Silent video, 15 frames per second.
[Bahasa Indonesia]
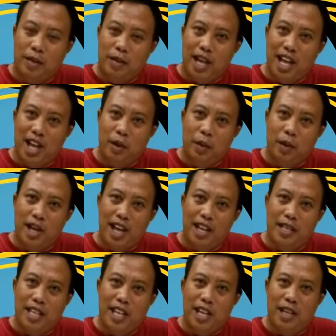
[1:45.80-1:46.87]

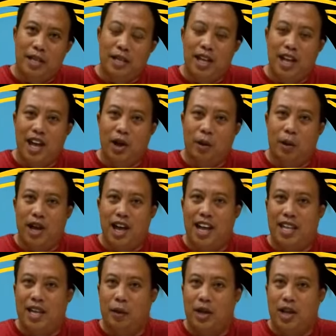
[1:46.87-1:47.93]
Telekomunikasi
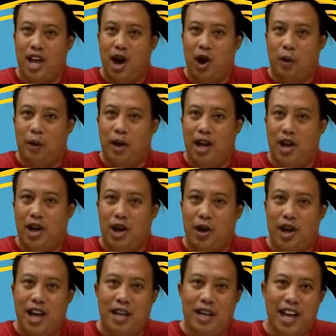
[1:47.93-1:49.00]
Telekomunikasi mencakup
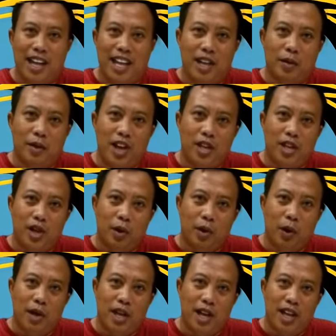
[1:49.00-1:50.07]
teknologi dan
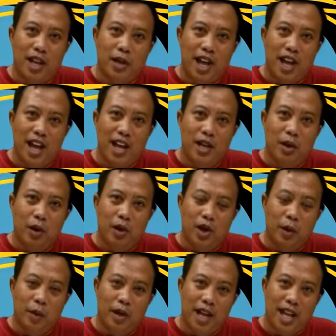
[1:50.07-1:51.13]
infrastruktur yang digunakan
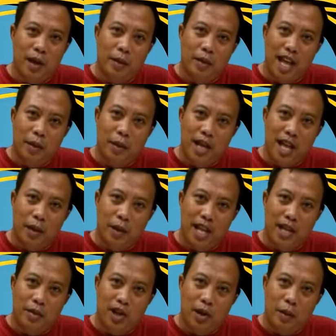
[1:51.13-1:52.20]
untuk mengirim dan
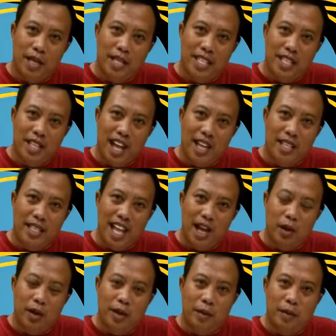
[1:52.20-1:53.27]
menerima informasi jarak
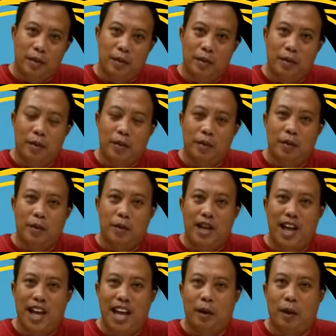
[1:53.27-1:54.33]
jauh.
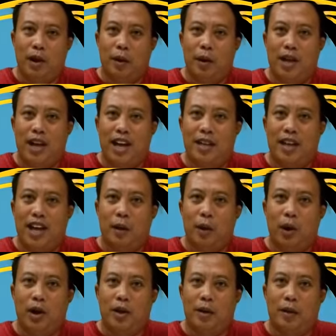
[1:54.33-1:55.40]
Ini melibatkan
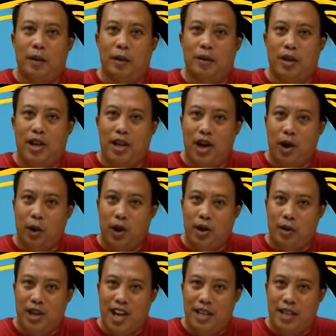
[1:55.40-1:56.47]
telepon, video
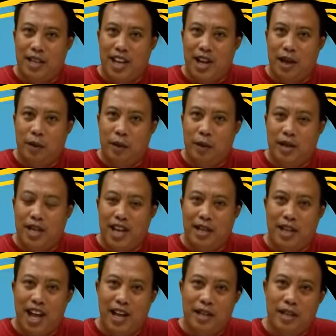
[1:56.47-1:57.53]
konferensi,
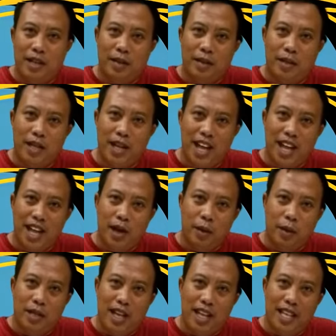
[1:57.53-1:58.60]
pesan teks,
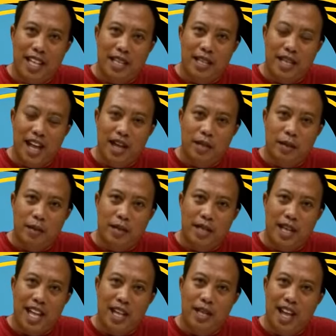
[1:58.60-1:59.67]
layanan pesan instan,
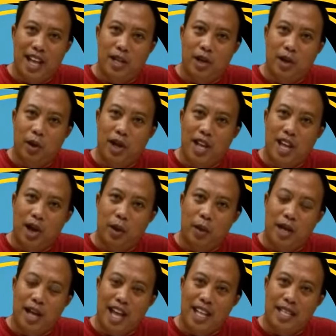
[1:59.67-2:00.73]
dan teknologi
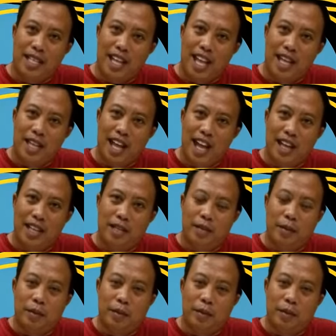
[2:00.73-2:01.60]
komunikasi lainnya.